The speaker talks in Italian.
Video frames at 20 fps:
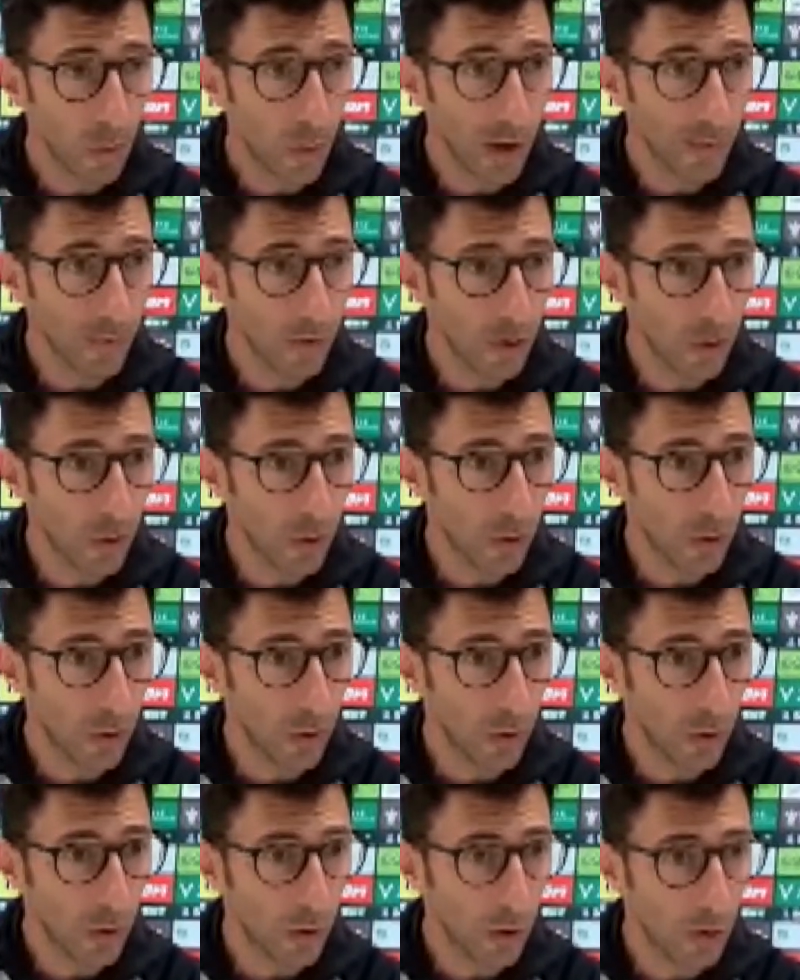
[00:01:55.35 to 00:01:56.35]
fin
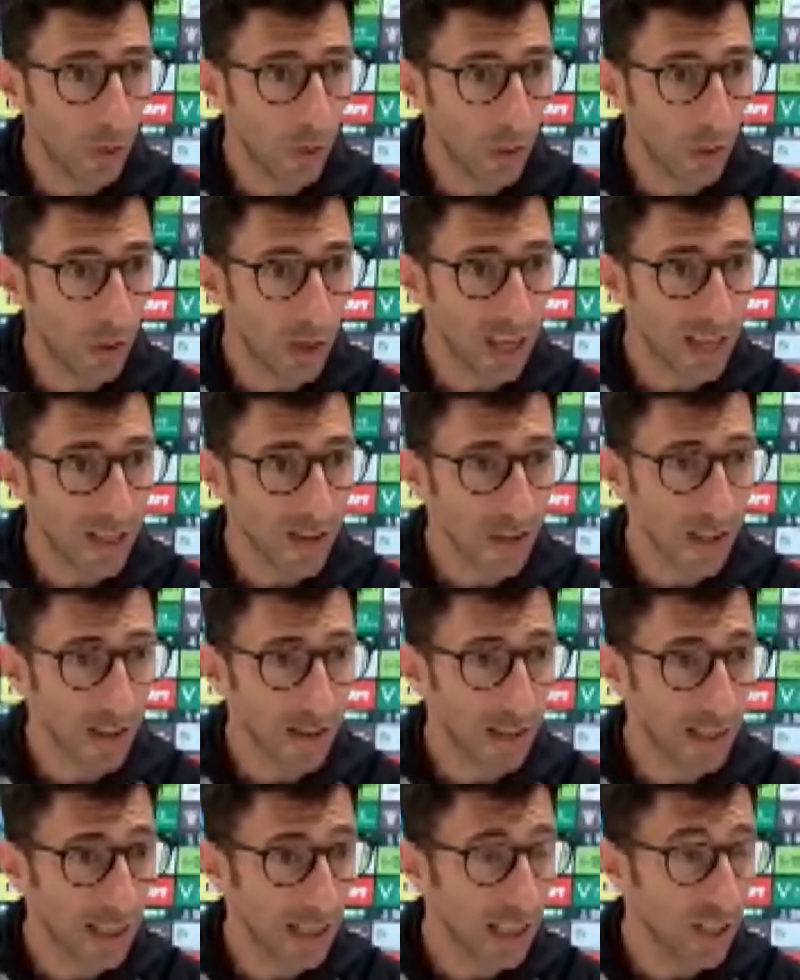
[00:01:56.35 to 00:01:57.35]
quando
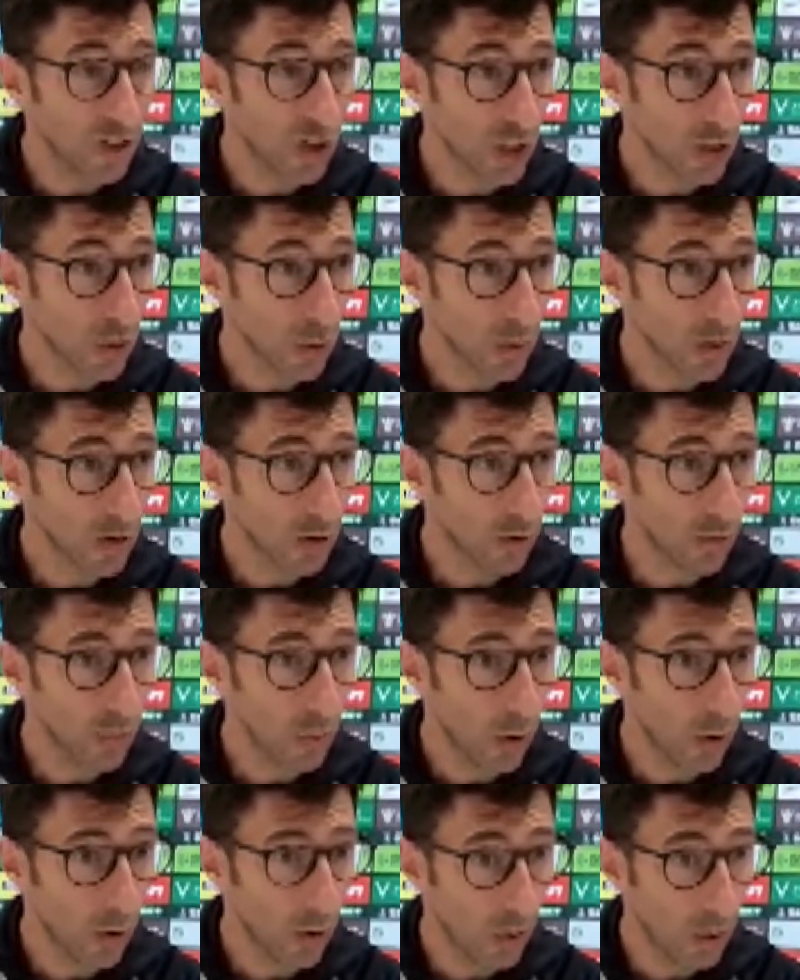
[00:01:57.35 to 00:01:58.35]
riesco a tenere acceso
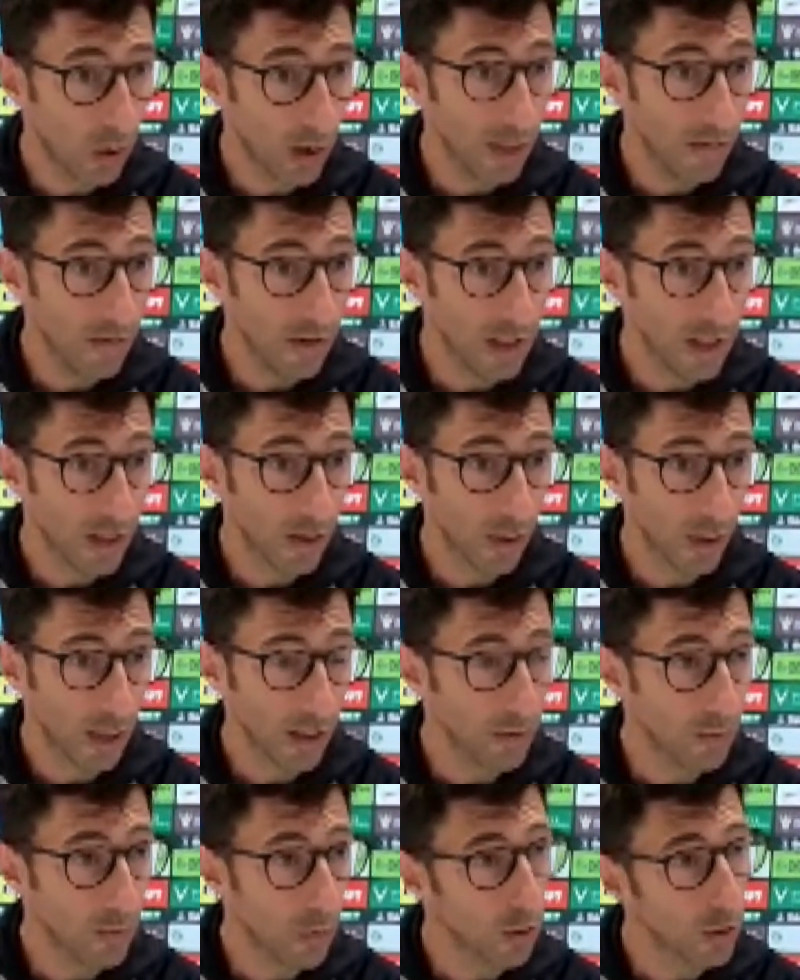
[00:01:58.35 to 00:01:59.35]
questo fuoco, e vi
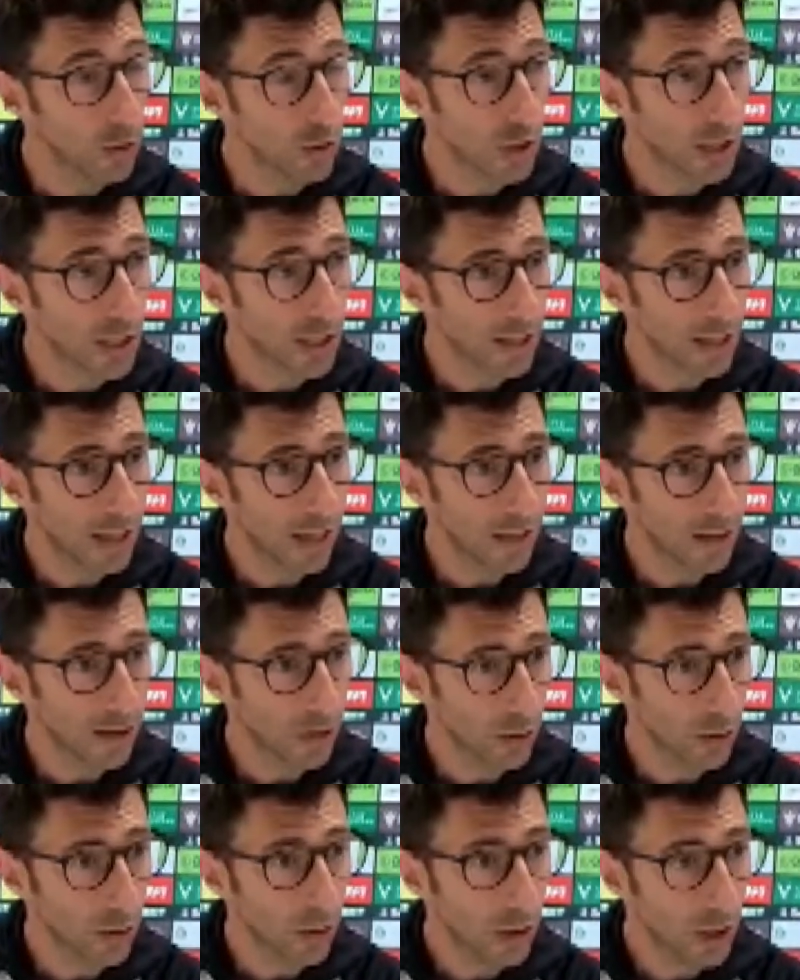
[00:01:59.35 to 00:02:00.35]
dico che di fuoco ce n'è
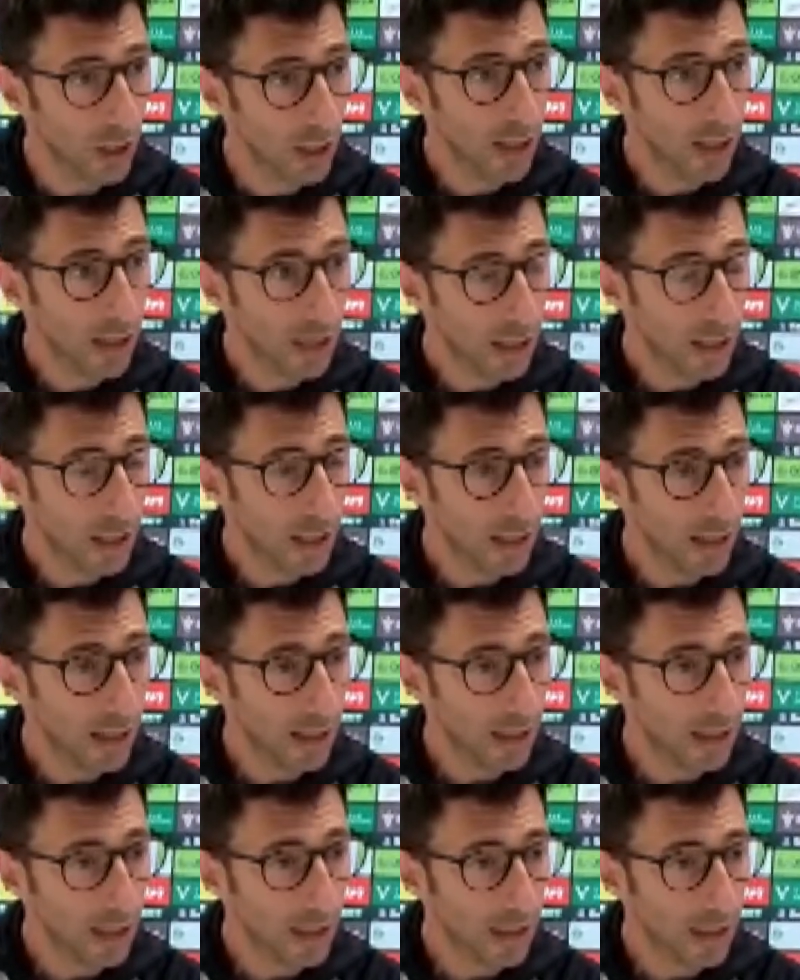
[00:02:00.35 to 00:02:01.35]
tanto,
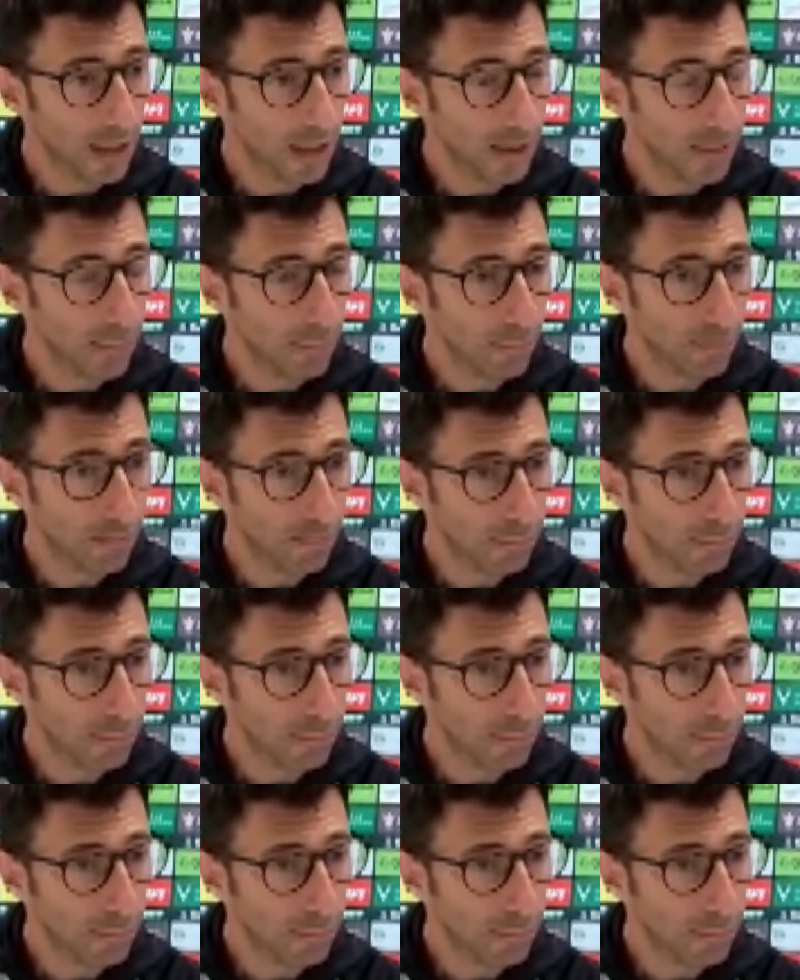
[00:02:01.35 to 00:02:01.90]
eh,